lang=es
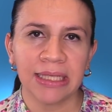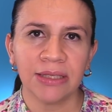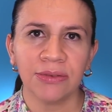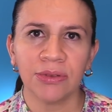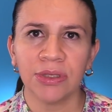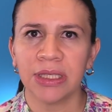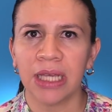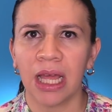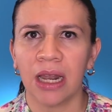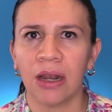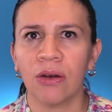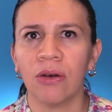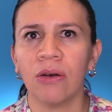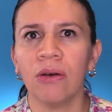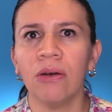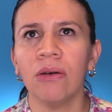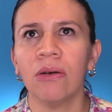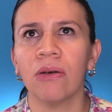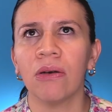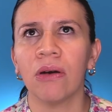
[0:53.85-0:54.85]
Esto es
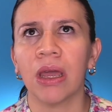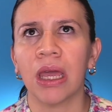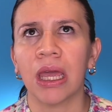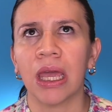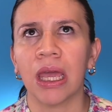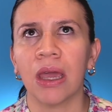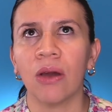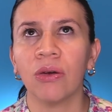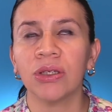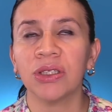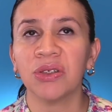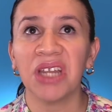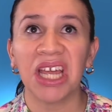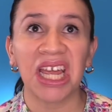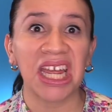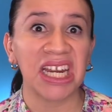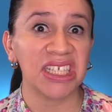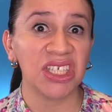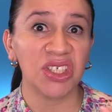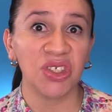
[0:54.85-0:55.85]
algo, eh, es un
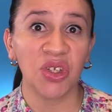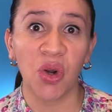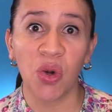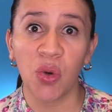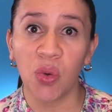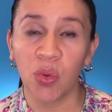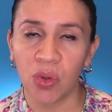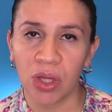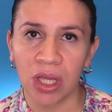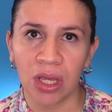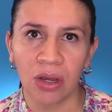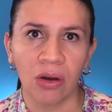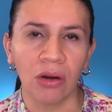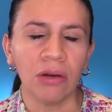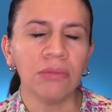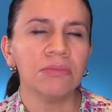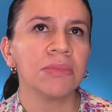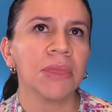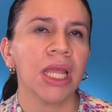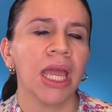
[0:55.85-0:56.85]
ejercicio
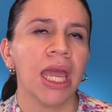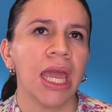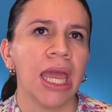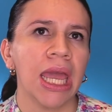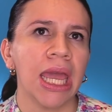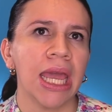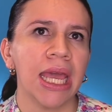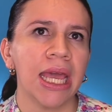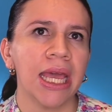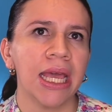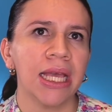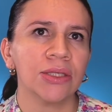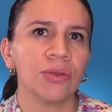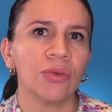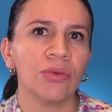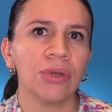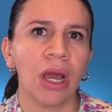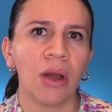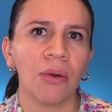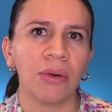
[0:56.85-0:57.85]
lúdico, eh, es
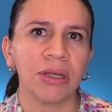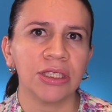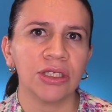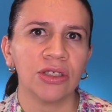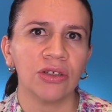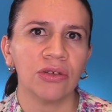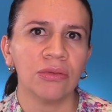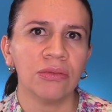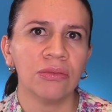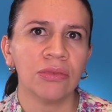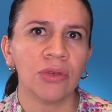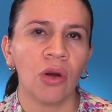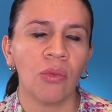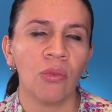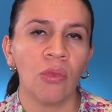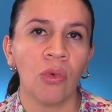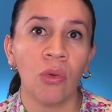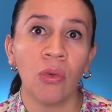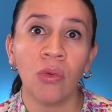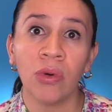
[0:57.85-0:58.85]
una cuestión
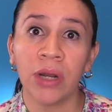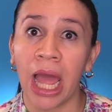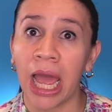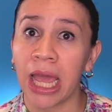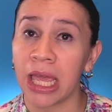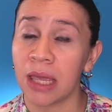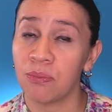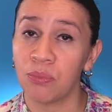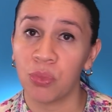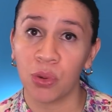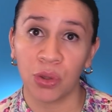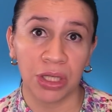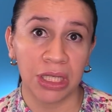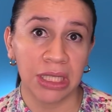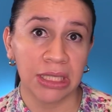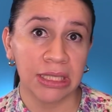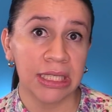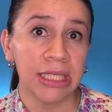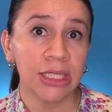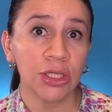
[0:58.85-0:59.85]
como una
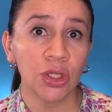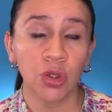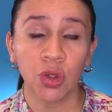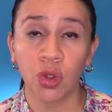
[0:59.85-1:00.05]
hipótesis.